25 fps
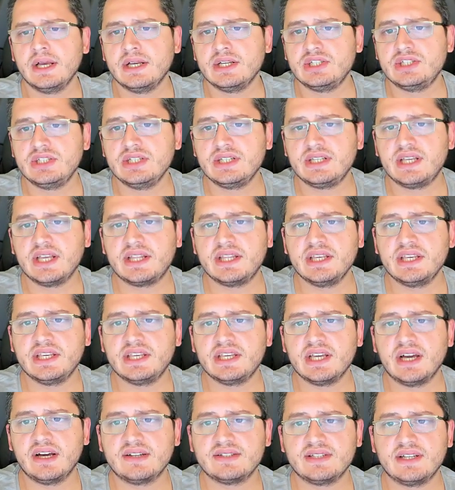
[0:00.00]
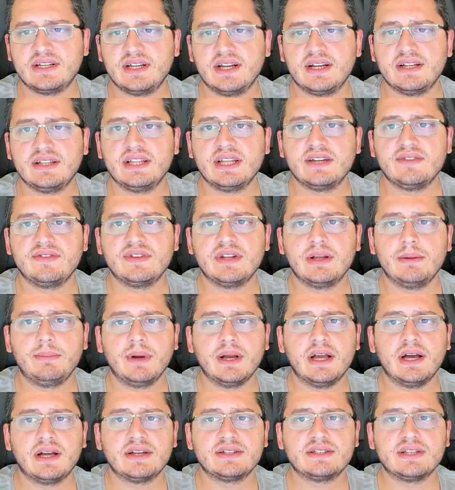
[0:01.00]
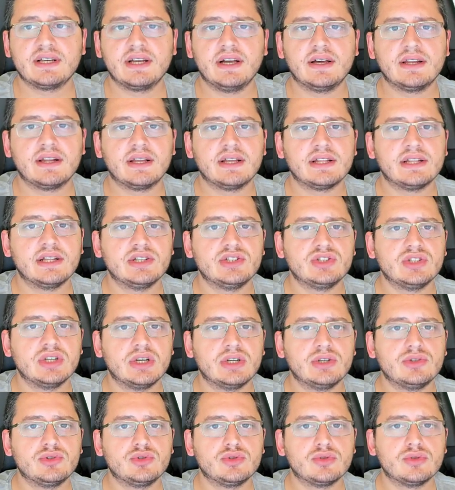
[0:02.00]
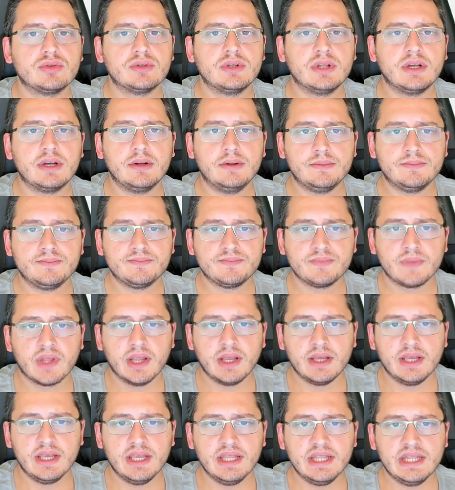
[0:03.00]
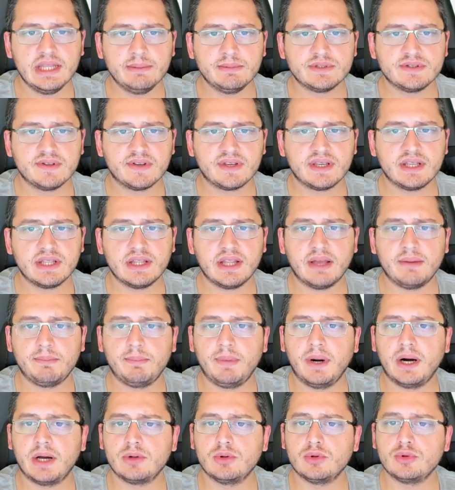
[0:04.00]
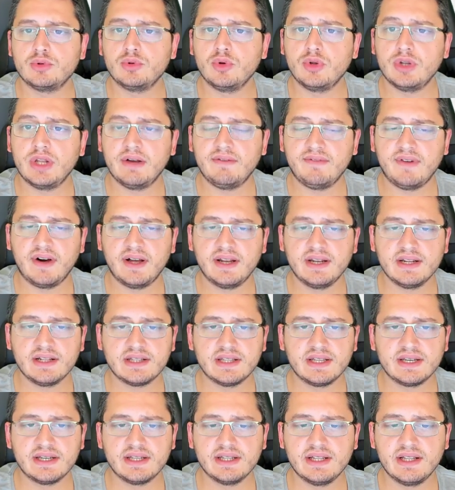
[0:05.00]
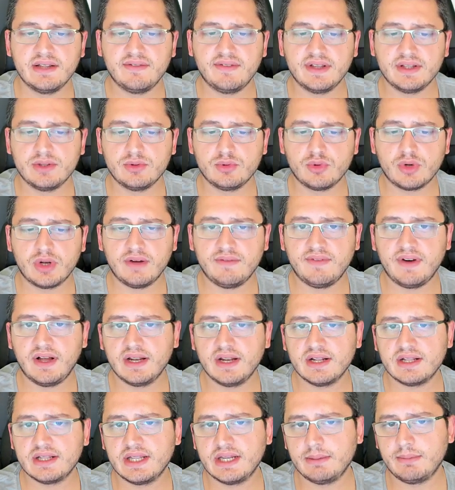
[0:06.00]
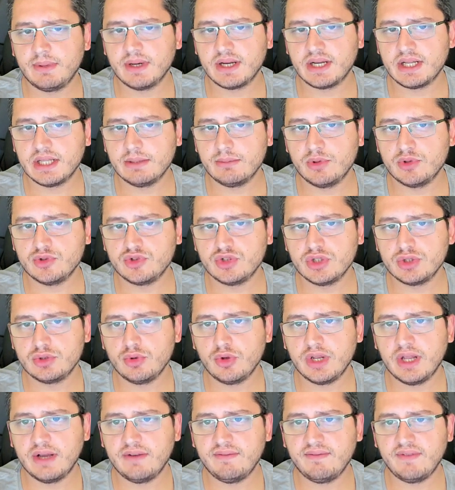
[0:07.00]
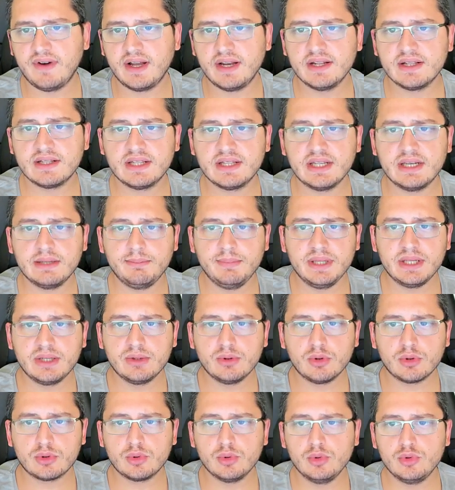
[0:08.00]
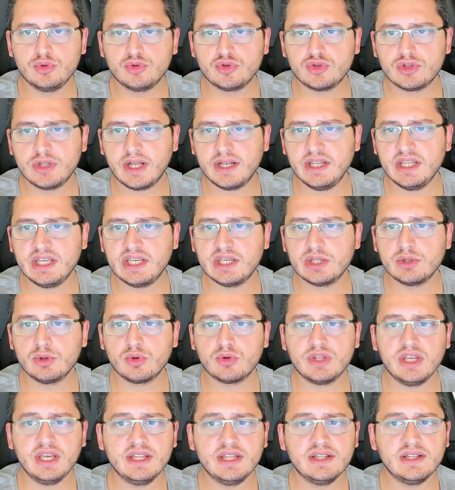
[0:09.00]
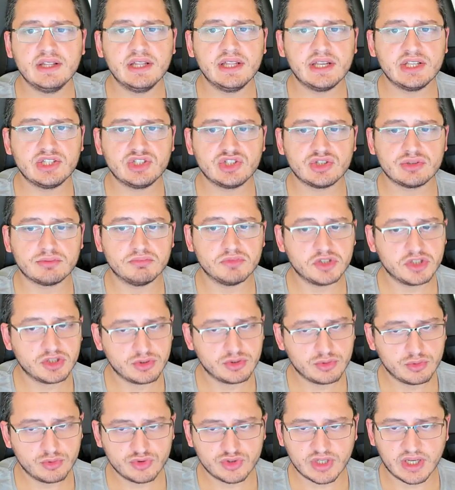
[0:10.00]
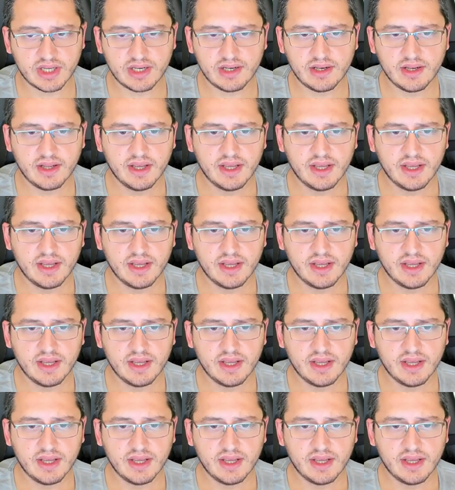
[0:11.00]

Şirketin kar zarar tarafına bakarsak arkadaşlar şurada indiğimiz vakit pardon dönem varlıklarına ve duran varlıklarına bakalım önce. Dönem varlıkları 1.3'ten 2.7'lere çıkmış. Güzel.